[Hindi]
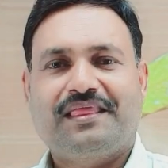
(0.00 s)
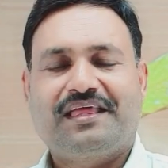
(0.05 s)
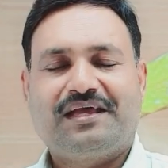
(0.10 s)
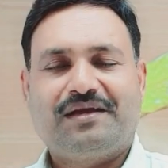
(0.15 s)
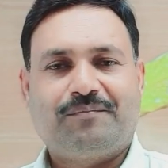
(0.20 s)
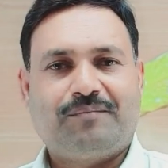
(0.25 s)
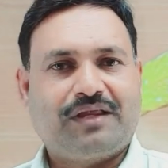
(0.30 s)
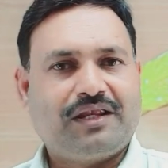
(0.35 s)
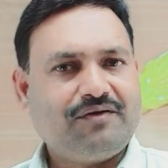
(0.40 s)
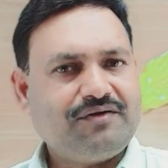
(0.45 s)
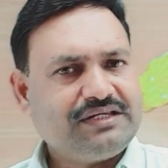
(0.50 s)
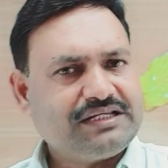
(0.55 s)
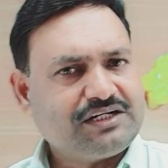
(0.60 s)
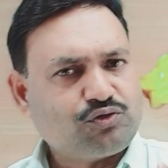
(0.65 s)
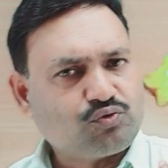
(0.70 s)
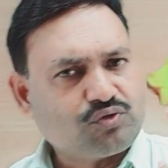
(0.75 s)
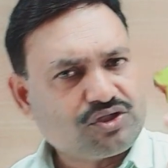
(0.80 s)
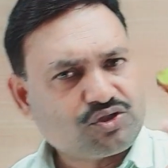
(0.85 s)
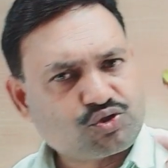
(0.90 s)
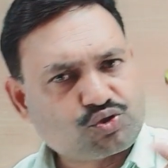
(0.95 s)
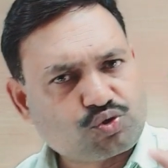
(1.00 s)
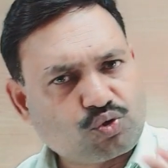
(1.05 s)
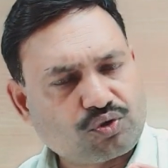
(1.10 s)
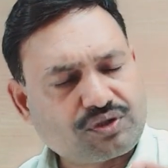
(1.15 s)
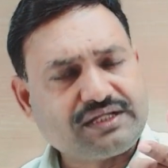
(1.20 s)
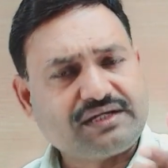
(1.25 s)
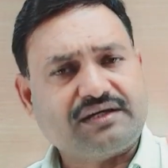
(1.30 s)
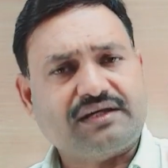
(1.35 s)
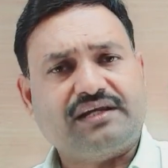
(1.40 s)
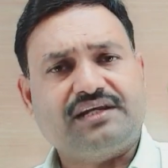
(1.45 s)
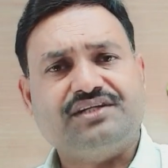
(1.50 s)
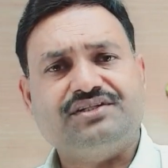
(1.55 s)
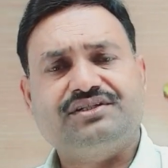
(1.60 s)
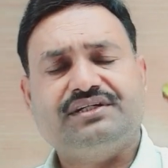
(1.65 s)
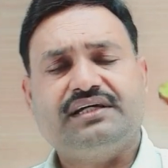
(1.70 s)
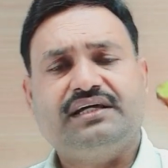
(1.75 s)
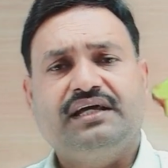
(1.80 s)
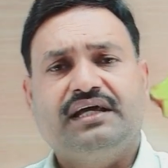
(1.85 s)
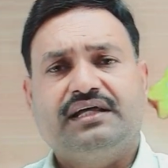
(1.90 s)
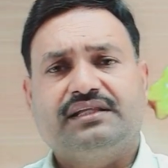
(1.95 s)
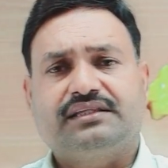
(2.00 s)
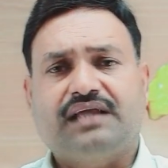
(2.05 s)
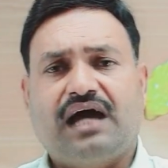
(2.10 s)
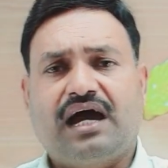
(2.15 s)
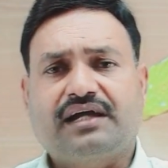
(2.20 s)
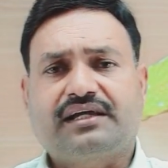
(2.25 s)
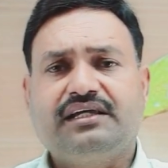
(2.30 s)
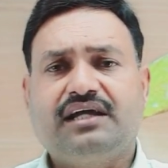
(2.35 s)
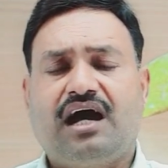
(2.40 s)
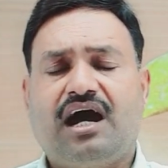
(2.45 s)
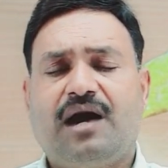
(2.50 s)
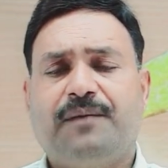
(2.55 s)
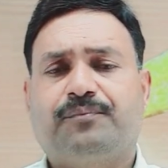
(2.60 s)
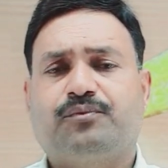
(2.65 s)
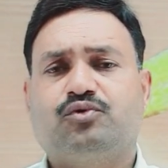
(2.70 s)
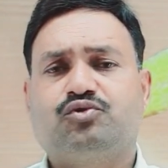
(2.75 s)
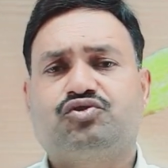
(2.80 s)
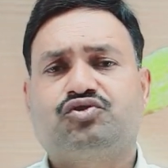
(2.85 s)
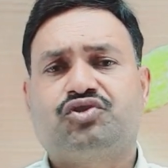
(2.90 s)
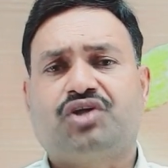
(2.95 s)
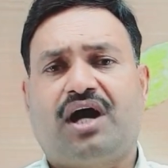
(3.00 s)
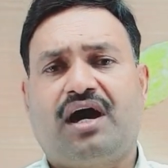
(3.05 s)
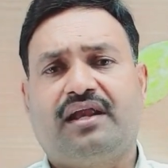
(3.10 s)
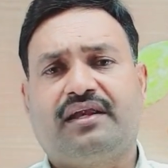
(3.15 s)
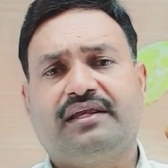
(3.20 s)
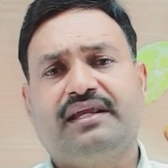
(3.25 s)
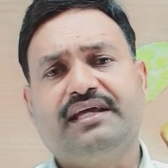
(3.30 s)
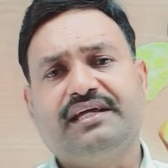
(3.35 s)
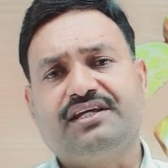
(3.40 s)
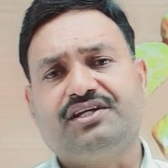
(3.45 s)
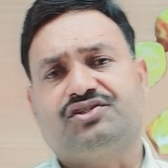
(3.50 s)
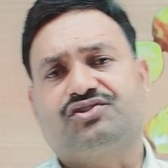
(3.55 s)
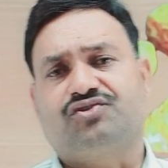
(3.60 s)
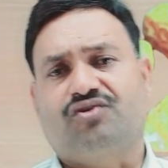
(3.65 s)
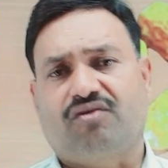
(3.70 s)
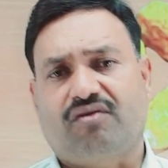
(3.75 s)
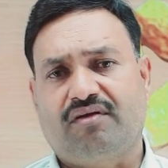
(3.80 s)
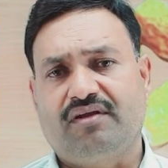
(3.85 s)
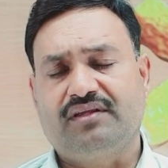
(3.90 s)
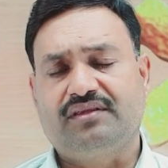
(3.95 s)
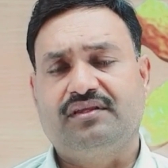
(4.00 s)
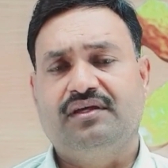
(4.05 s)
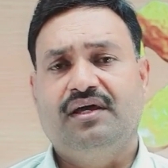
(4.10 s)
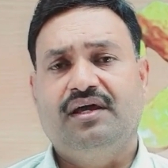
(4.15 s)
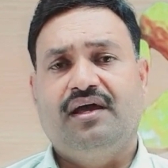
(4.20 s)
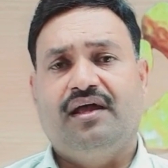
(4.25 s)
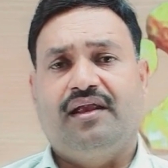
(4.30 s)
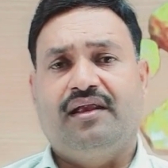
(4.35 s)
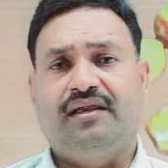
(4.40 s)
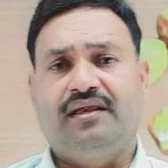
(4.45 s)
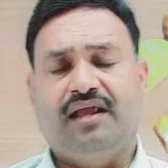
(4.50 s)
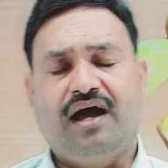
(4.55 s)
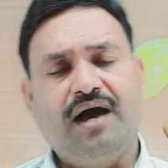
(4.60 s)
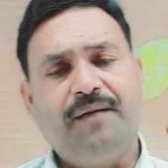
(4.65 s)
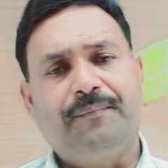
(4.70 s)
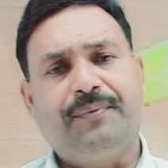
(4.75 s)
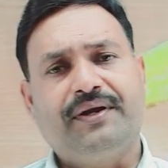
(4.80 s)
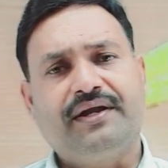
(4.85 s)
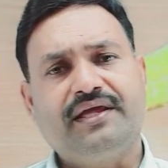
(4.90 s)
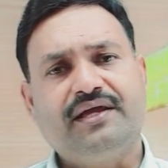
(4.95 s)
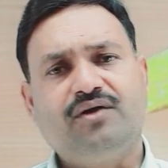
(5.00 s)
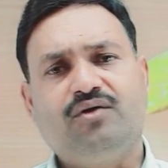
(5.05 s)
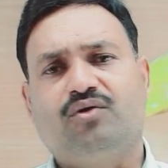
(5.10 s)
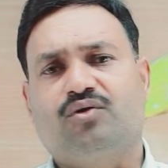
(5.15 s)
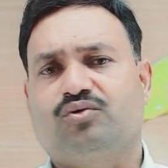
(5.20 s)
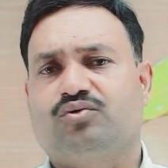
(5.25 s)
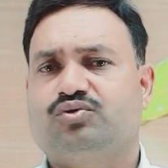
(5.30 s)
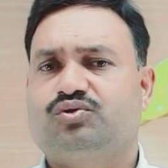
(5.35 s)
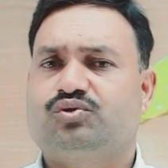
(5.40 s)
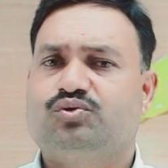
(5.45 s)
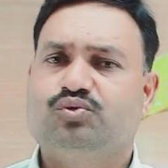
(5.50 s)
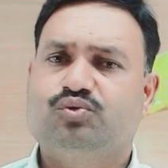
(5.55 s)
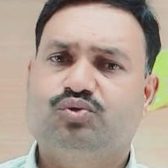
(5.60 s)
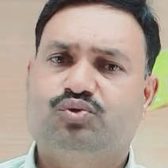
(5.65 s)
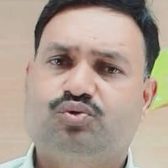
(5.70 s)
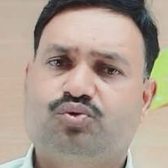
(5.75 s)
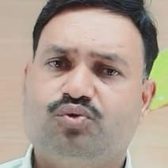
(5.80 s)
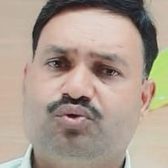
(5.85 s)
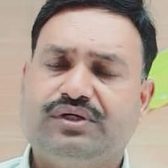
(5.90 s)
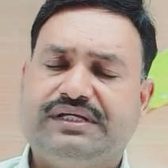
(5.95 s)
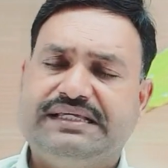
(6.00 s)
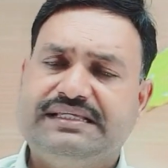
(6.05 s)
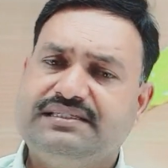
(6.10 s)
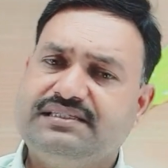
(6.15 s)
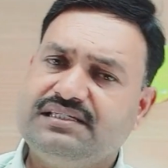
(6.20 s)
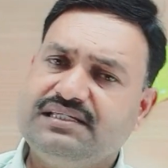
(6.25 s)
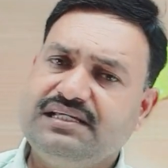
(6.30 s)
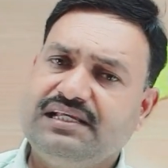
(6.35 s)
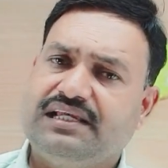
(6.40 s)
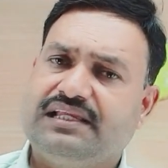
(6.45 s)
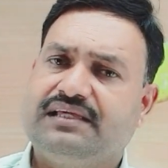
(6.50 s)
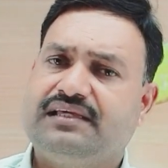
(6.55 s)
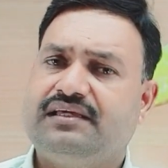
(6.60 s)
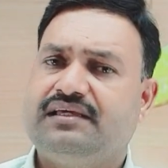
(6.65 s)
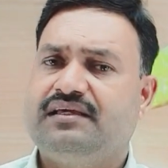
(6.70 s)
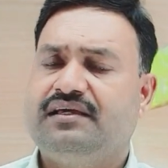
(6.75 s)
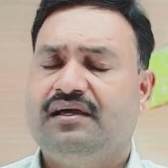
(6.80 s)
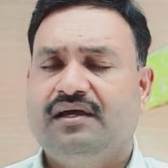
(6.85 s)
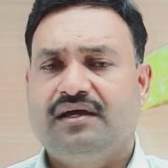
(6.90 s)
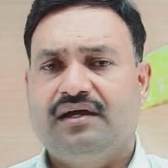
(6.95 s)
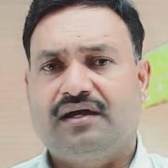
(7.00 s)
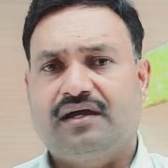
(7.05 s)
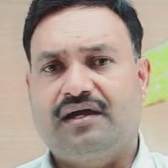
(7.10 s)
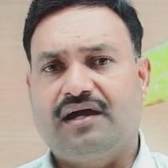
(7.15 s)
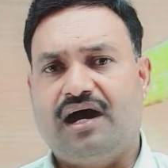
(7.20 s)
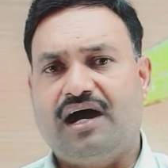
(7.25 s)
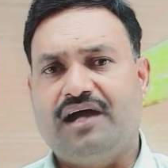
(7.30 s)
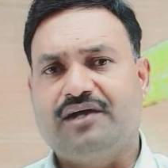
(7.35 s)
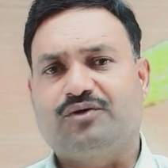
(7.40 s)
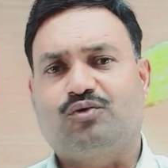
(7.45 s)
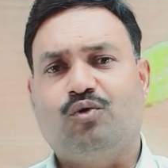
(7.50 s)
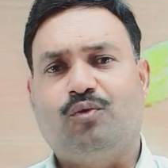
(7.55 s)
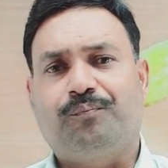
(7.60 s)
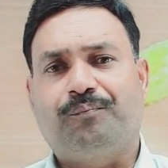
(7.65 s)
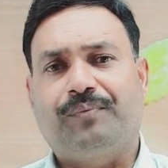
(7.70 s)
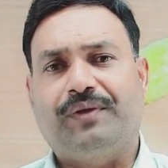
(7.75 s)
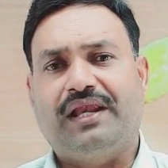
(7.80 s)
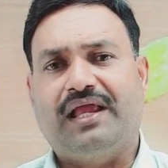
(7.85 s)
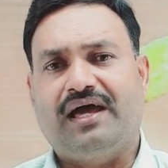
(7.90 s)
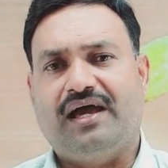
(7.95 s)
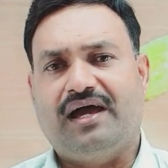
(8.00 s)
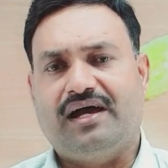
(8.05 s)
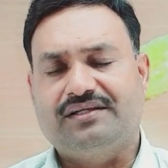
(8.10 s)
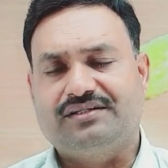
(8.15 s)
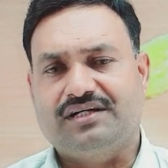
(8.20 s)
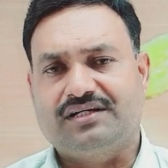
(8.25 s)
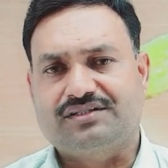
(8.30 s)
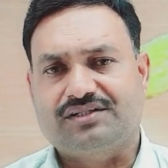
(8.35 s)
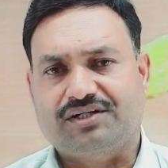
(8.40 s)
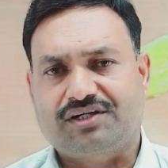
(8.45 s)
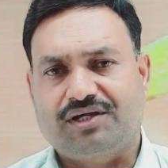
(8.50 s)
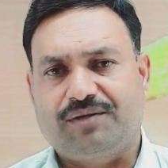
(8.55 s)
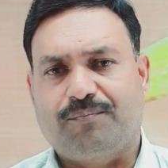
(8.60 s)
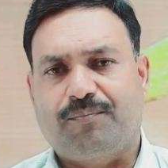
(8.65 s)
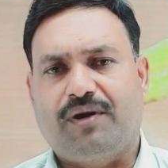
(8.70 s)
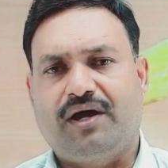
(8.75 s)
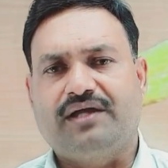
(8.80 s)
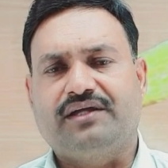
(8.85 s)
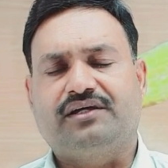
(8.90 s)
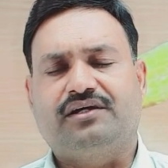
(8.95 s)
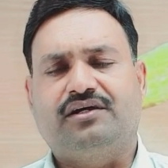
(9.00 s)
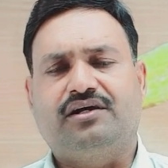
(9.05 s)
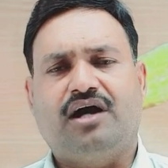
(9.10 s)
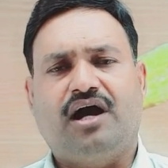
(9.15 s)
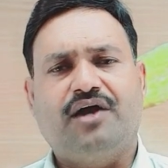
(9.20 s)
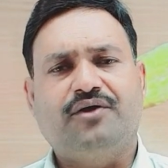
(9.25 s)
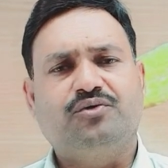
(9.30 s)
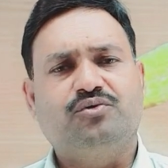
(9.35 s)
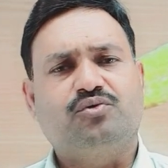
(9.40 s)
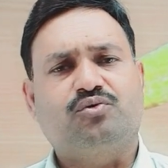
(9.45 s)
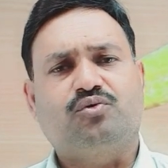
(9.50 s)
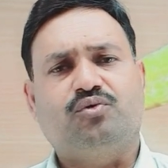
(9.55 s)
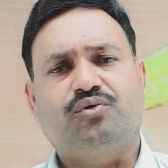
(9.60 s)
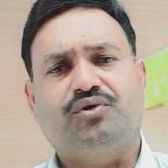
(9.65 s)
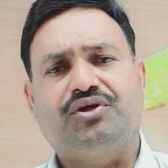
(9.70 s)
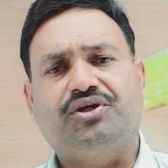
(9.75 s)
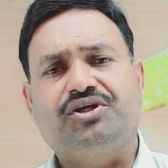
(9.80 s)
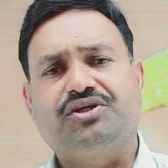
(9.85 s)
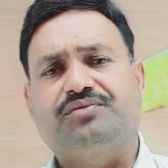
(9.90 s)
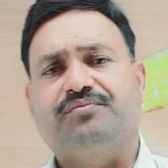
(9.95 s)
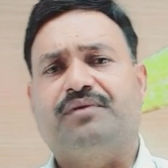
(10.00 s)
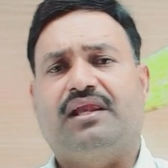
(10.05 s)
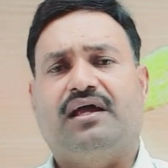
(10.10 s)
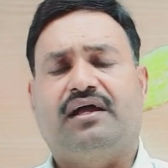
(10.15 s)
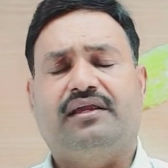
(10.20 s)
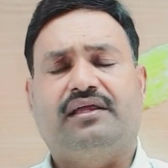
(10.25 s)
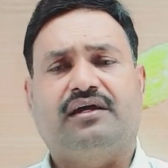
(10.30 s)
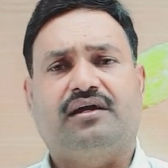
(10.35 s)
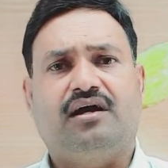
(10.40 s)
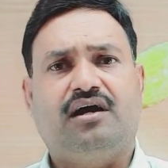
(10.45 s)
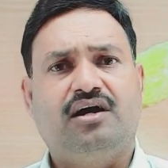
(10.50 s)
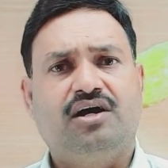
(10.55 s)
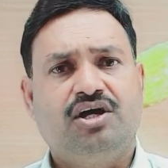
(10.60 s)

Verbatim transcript: मतलब इनके टुकड़े छोटे कर लीजिए ताकि आपको छानने की ज़रूरत ना पड़े और उस दूध को इजीली गाय को पिलाया जा सके भाई गायों को हीट में लाने का